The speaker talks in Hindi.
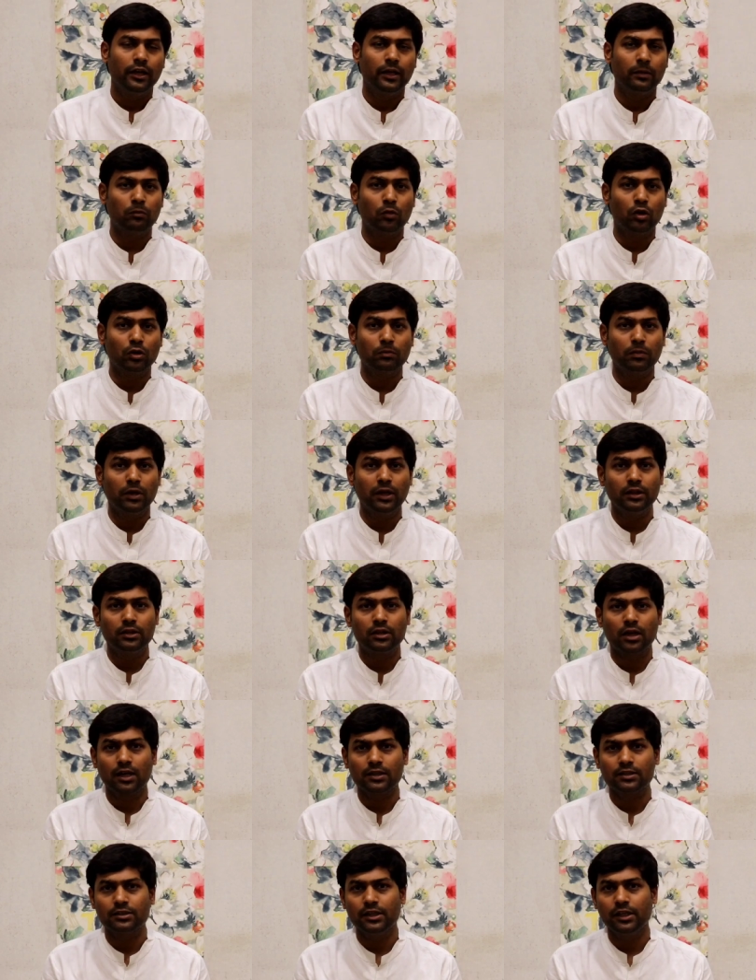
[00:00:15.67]
एक बहुत बड़ी
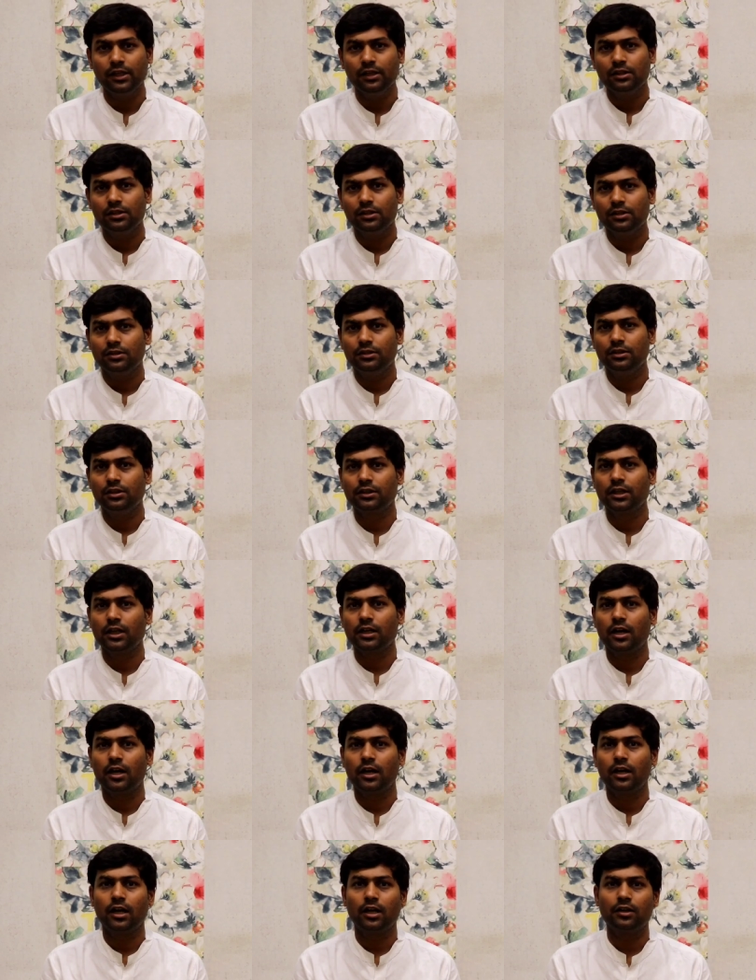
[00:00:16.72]
त्रासदी जिसके
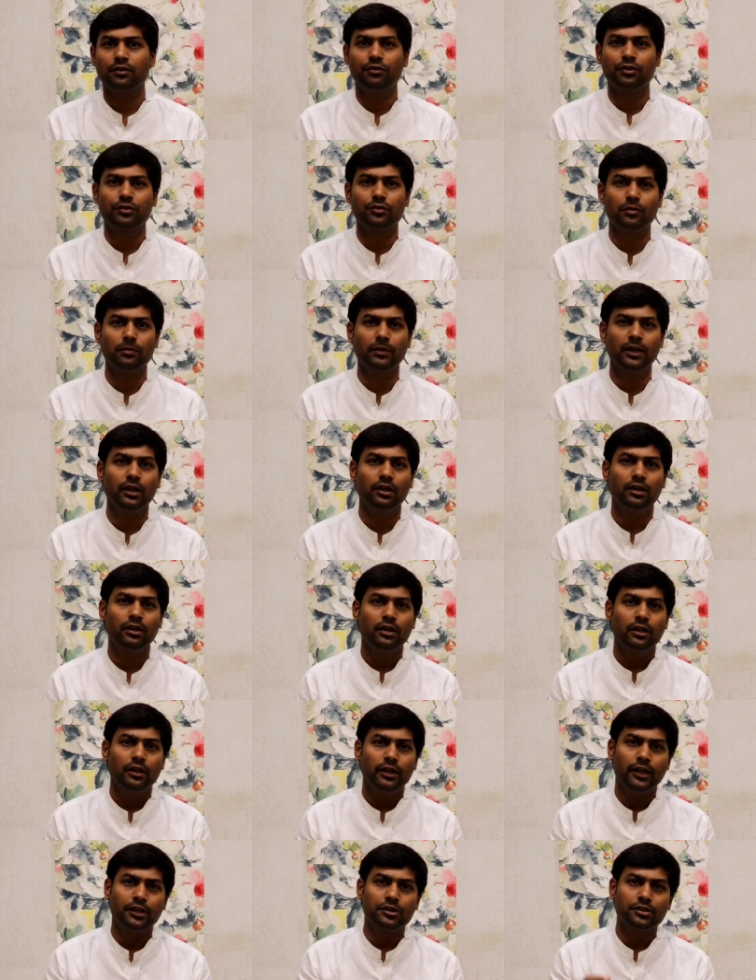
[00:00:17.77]
कारण आज विश्व में
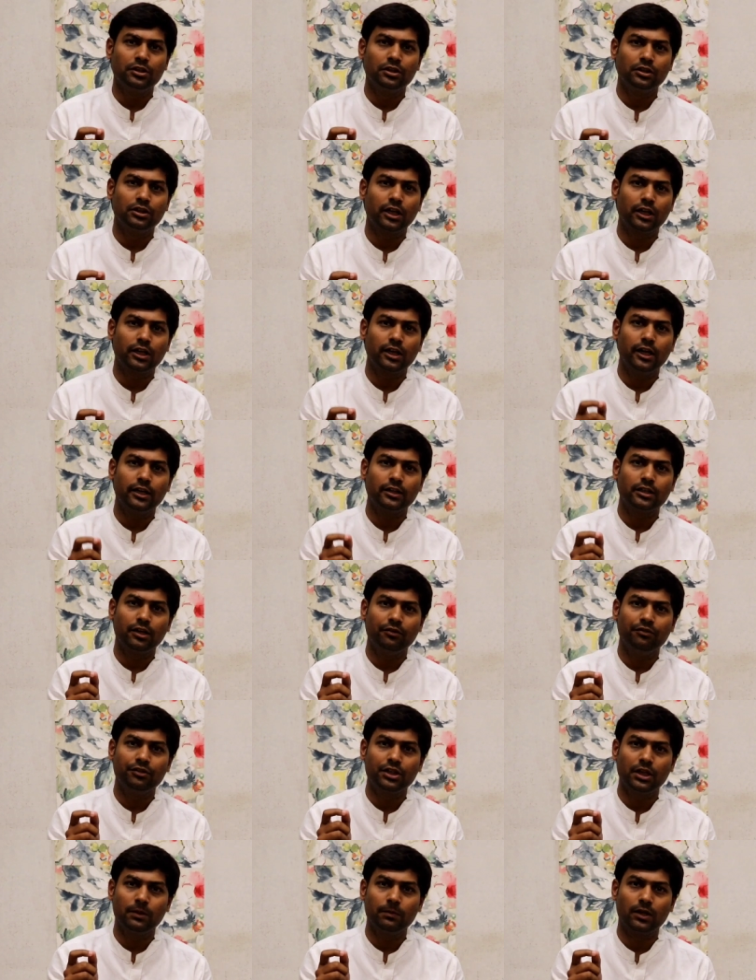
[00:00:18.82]
एक चिंता का ऐसा
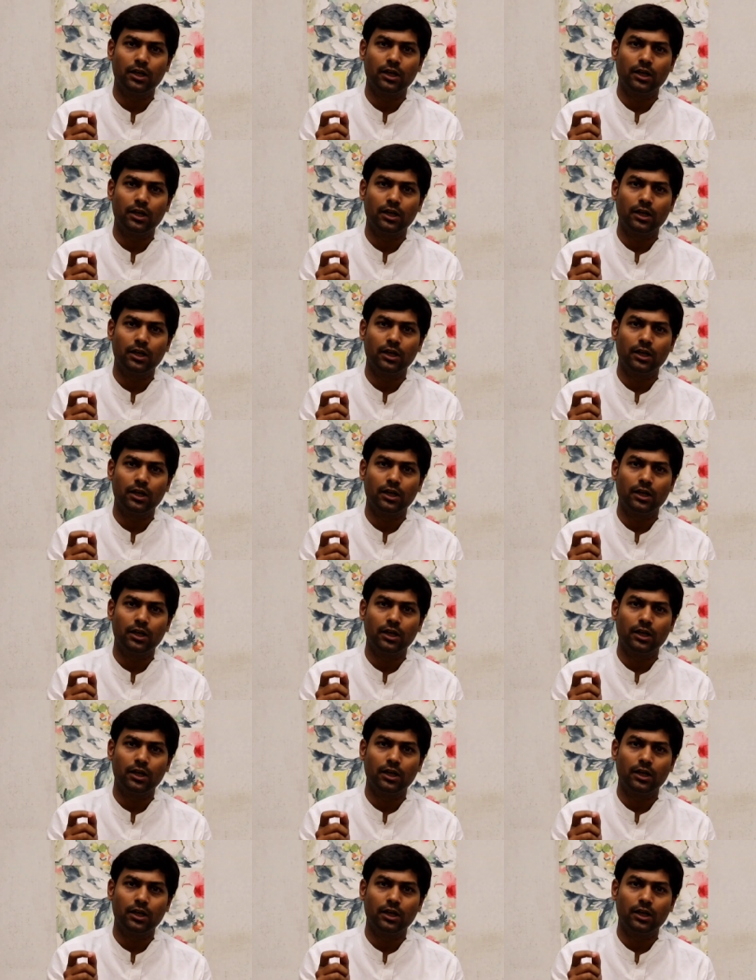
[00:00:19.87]
विषय